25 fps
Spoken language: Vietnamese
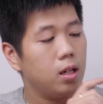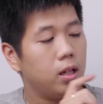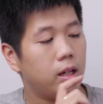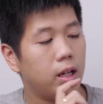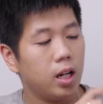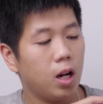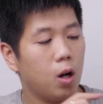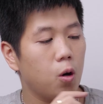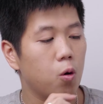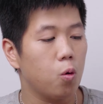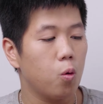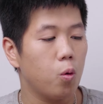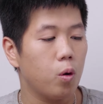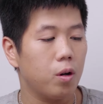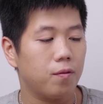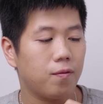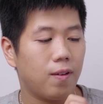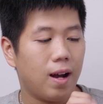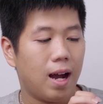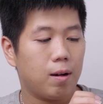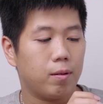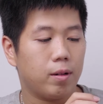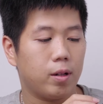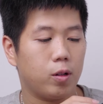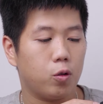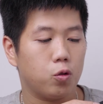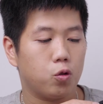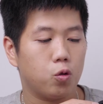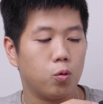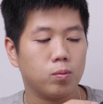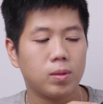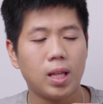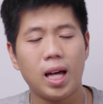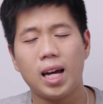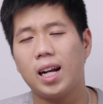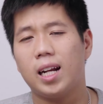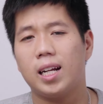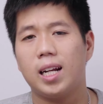Cái đầu nguồn vào này của chúng
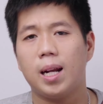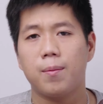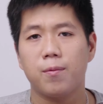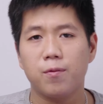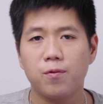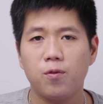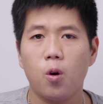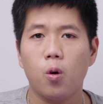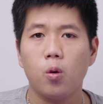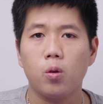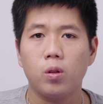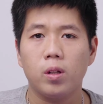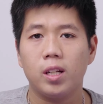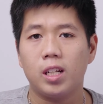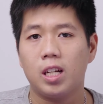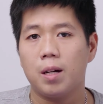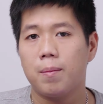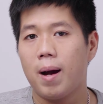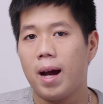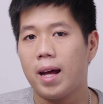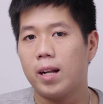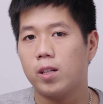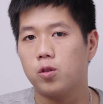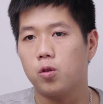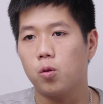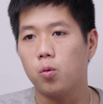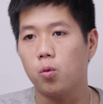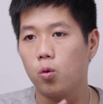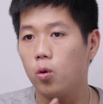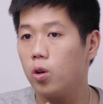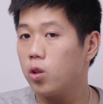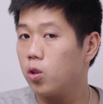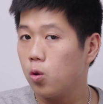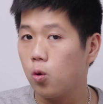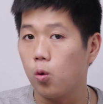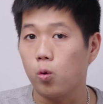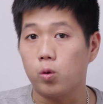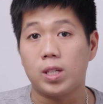ta là 5V nên các bạn dùng
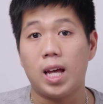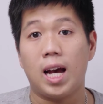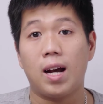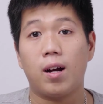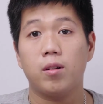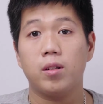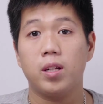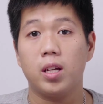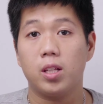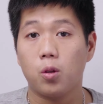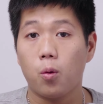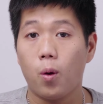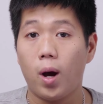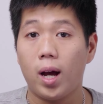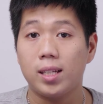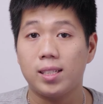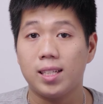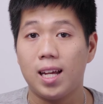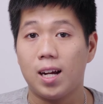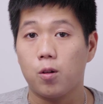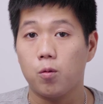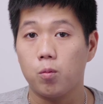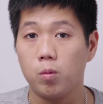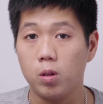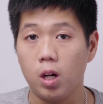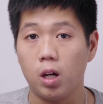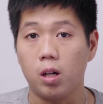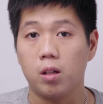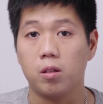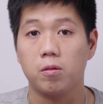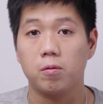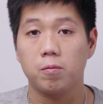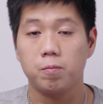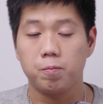luôn củ sạc hoặc điện thoại sạc cũng được.